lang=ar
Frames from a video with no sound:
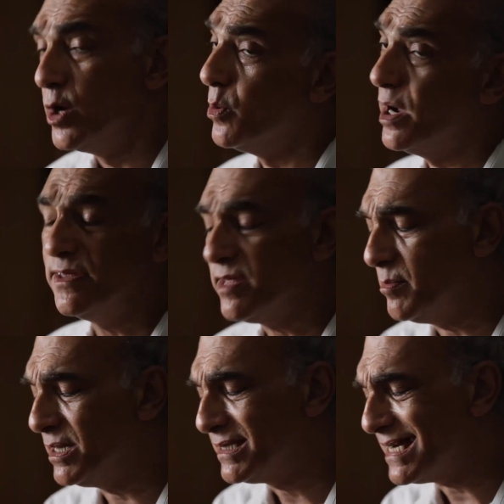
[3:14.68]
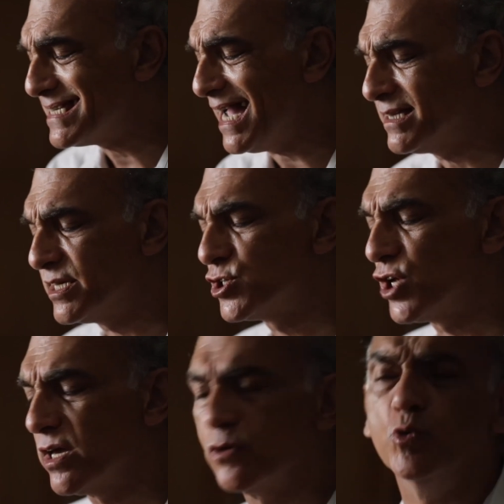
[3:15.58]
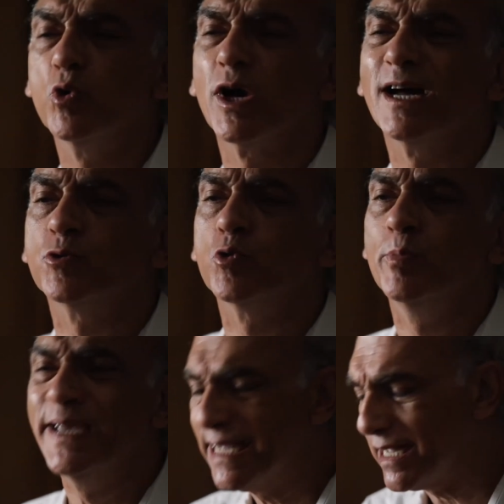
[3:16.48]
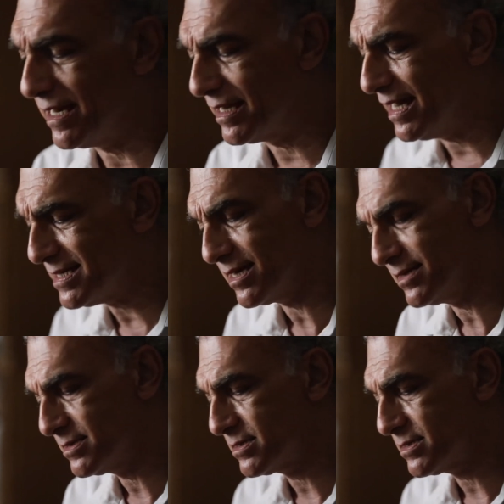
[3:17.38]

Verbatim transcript: وإذا ما انتزعت الشيخوخة منك الجسد